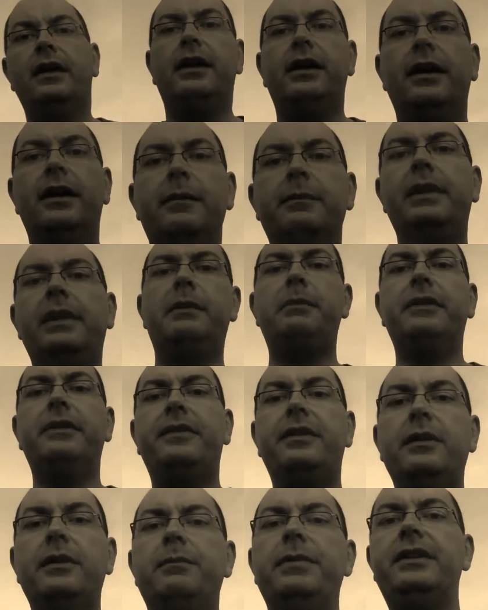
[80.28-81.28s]
Ähm,
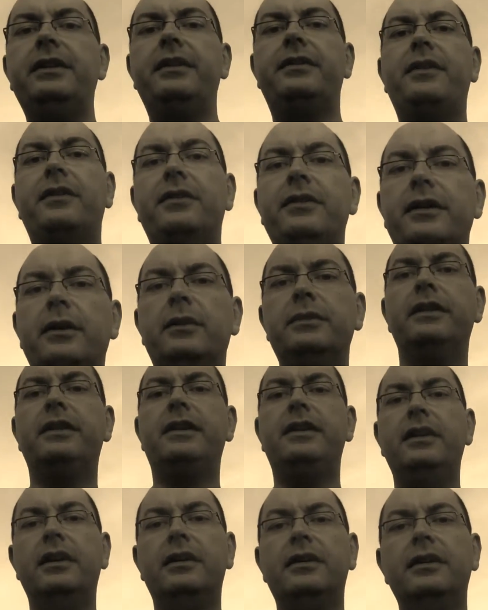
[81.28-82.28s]
aber Ziegenpeter, ist das nicht auch
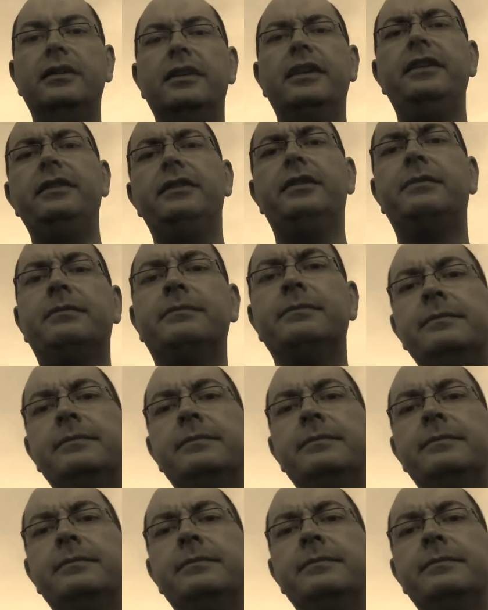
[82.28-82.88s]
eine Kinderkrankheit?